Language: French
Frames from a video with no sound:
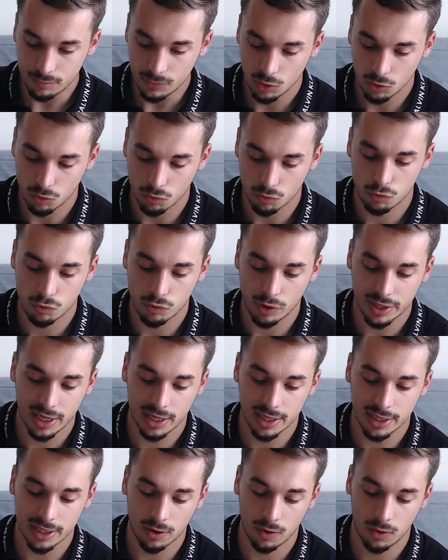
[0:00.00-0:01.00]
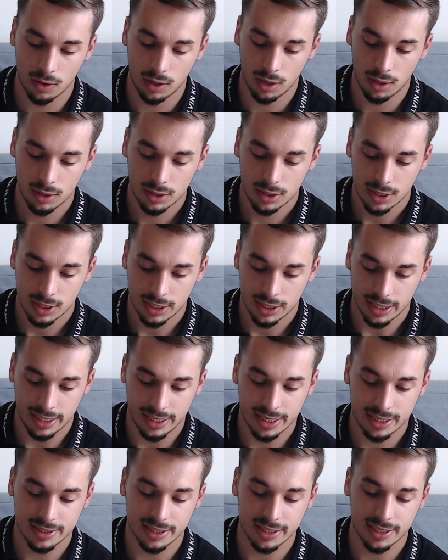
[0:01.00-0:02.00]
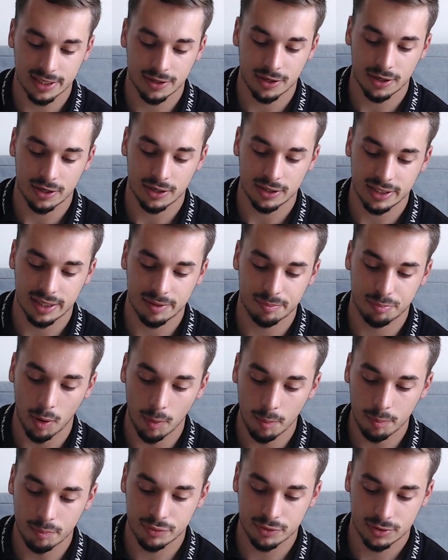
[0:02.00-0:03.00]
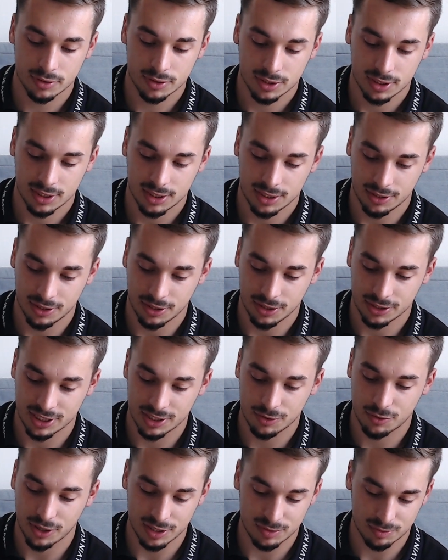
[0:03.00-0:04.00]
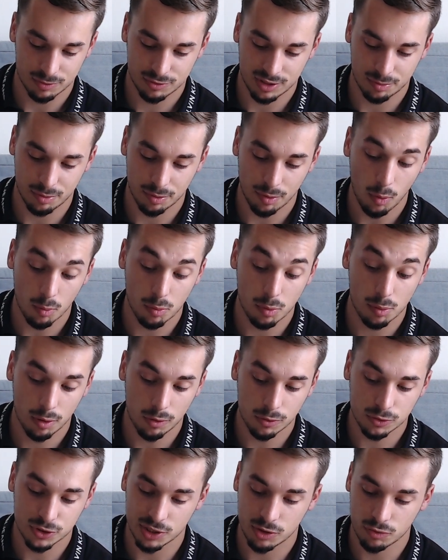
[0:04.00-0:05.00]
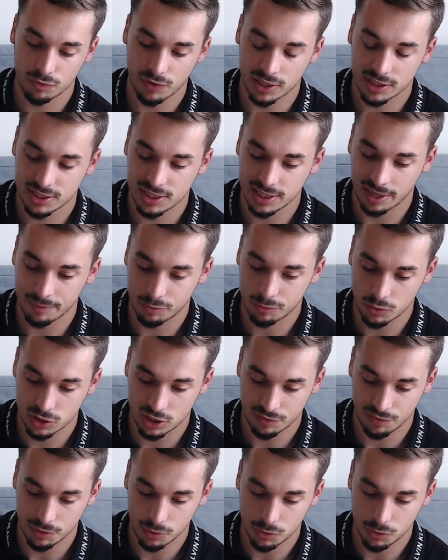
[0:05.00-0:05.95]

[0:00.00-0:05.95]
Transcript: Donc vous voyez à l'écran là, il y a des, euh, des pumps euh, qui correspondent simplement au moment où j'ai converti les cryptos que j'avais eu